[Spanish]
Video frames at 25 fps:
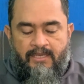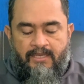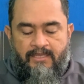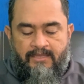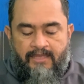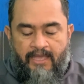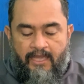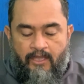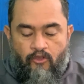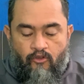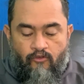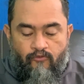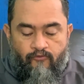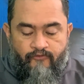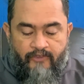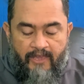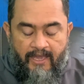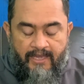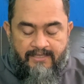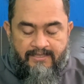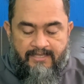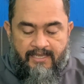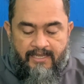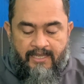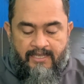Ten
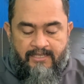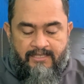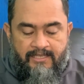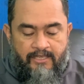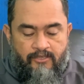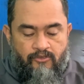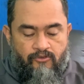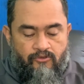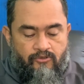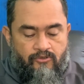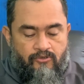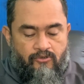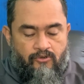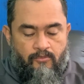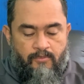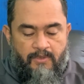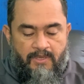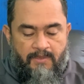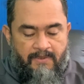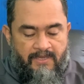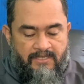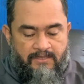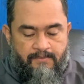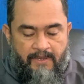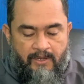confianza en el Señor, no
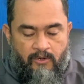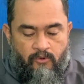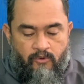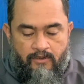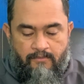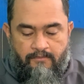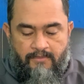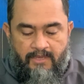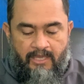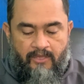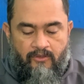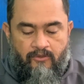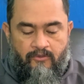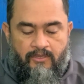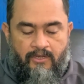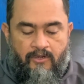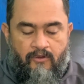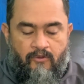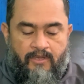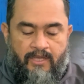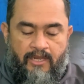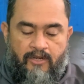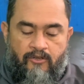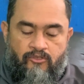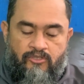vivas bajo el miedo de
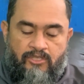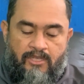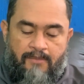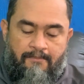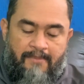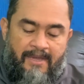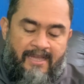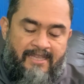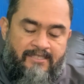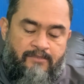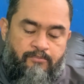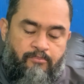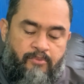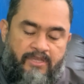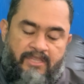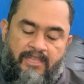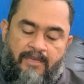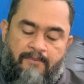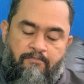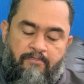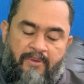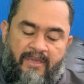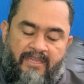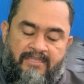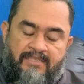lo que los demás
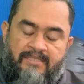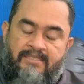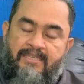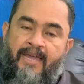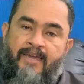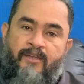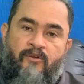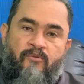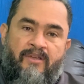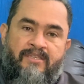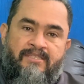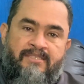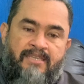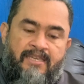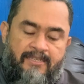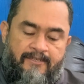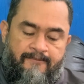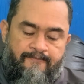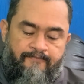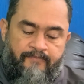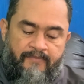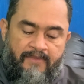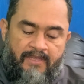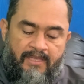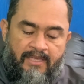puedan pensar o
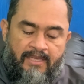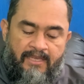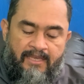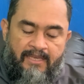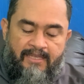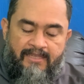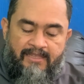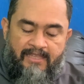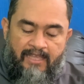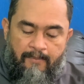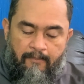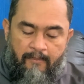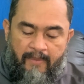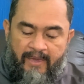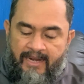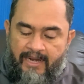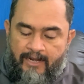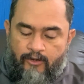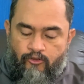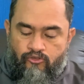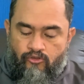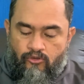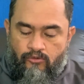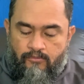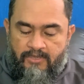hacer. Temer
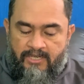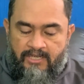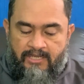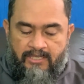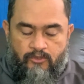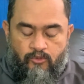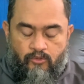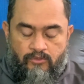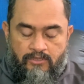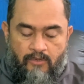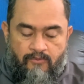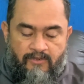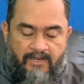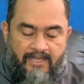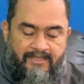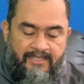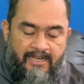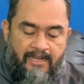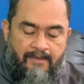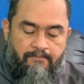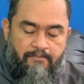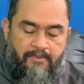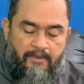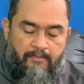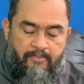a los hombres resulta una
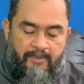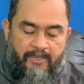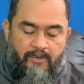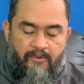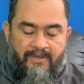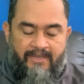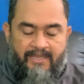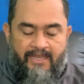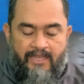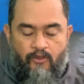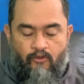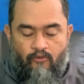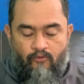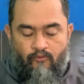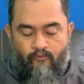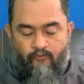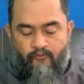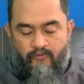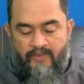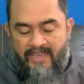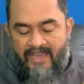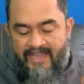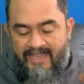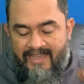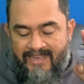trampa, pero el que
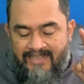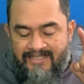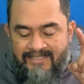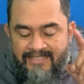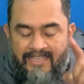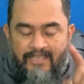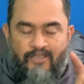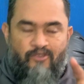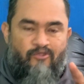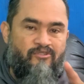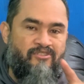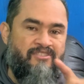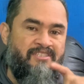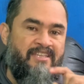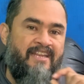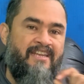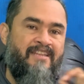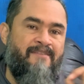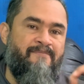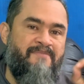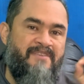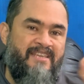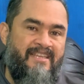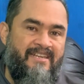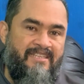confía en el Señor
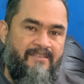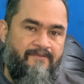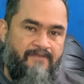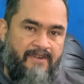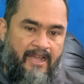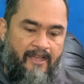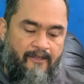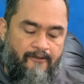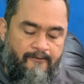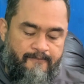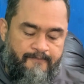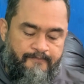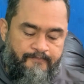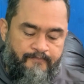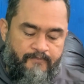sale bien librado.